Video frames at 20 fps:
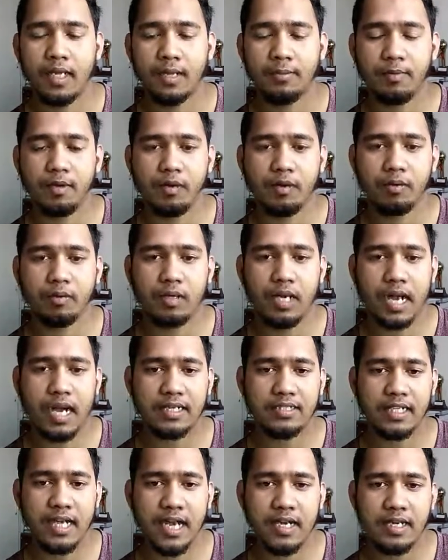এবং আর
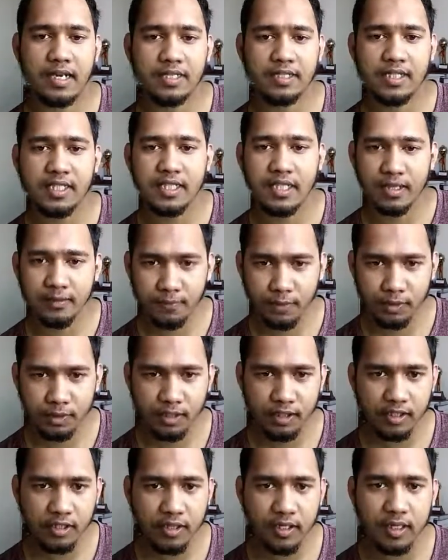চায়নার শিক্ষা
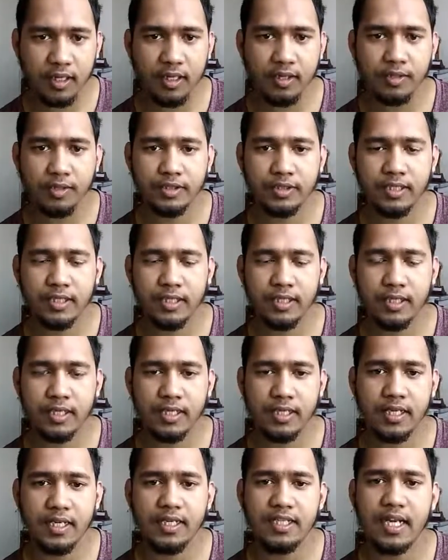পদ্ধতিটা হচ্ছে
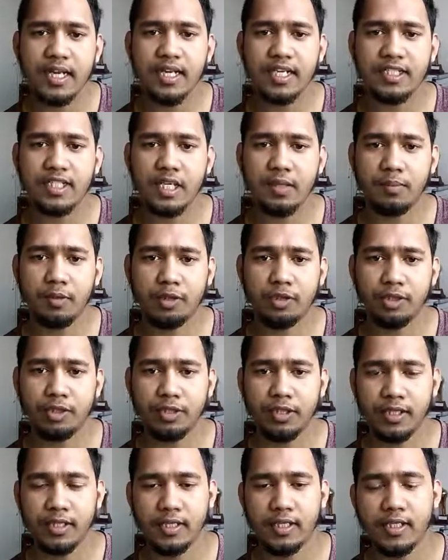ইন্টারন্যাশনাল
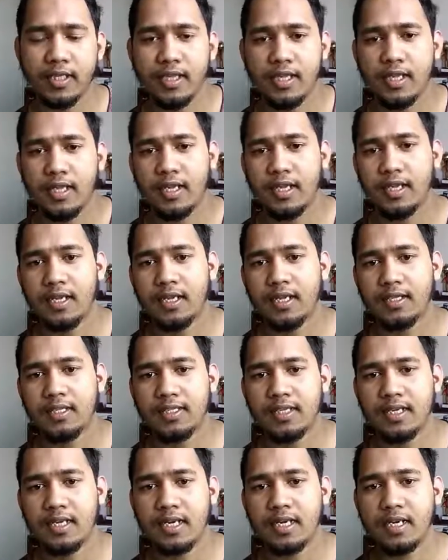পদ্ধতি
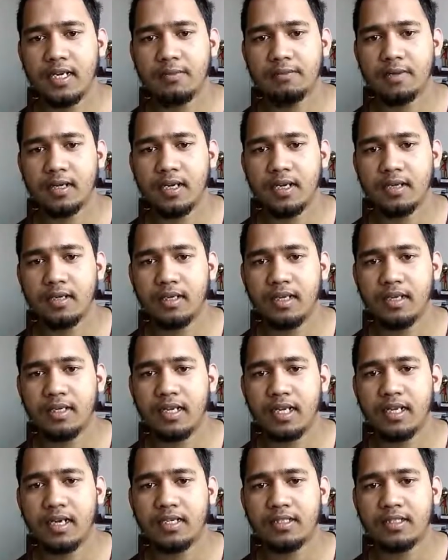যেখানে আপনার
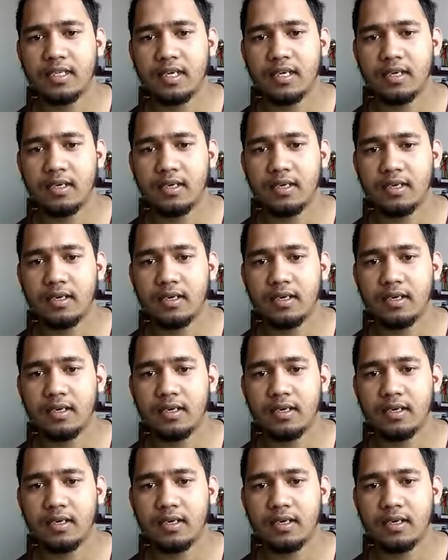ইন্টারন্যাশনাল